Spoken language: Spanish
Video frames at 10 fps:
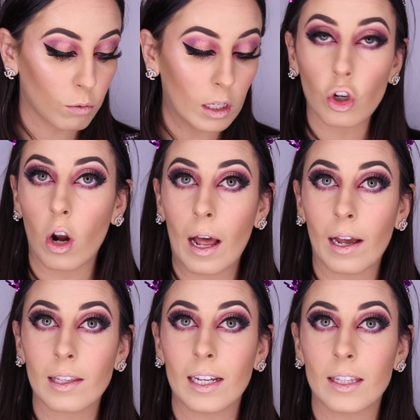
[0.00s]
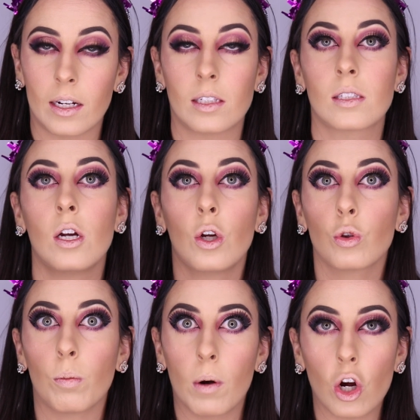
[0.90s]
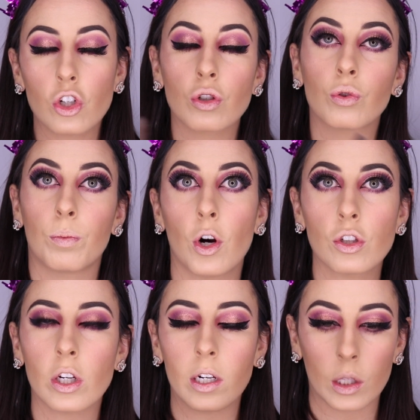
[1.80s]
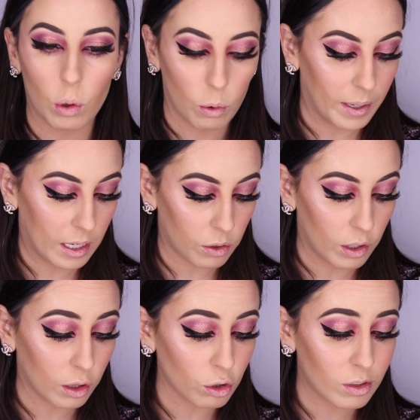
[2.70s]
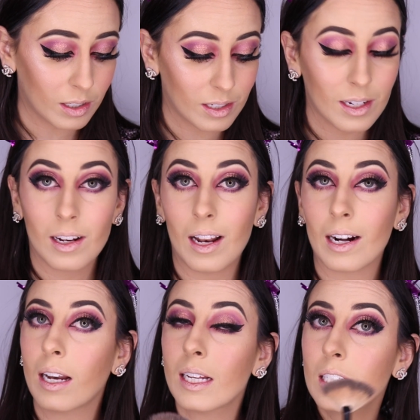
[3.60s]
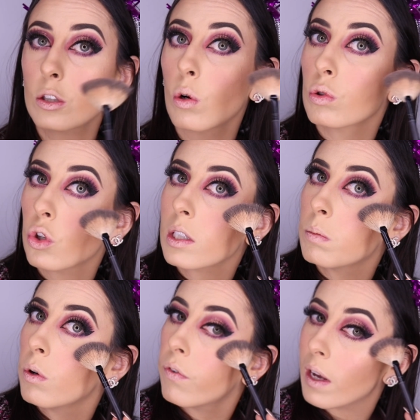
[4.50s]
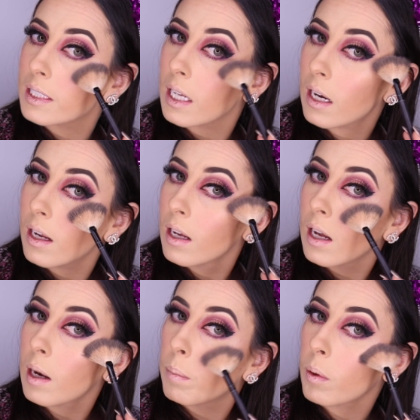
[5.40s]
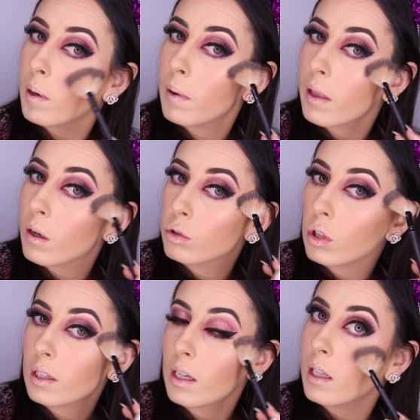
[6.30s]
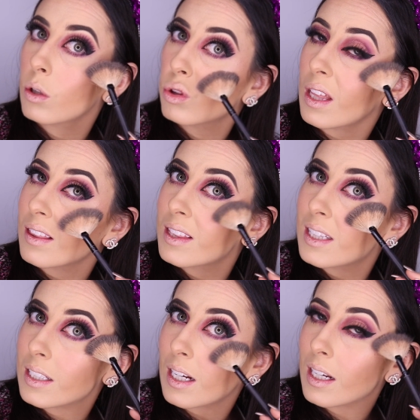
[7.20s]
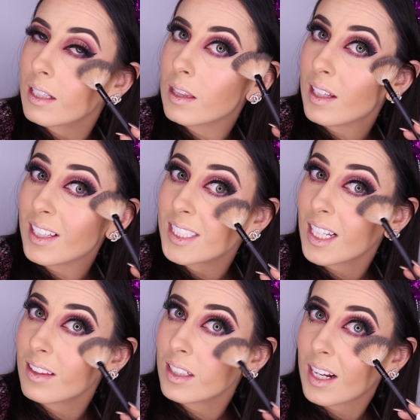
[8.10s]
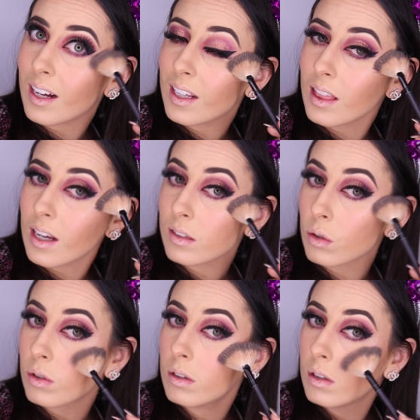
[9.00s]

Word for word: en una sola ya tienes tu blush, tu bronzer y tu iluminador. Entonces, la realidad es que solucionas muy fácil el problema de no estar teniendo tantitas tantas, tantas cajitas, ¿no?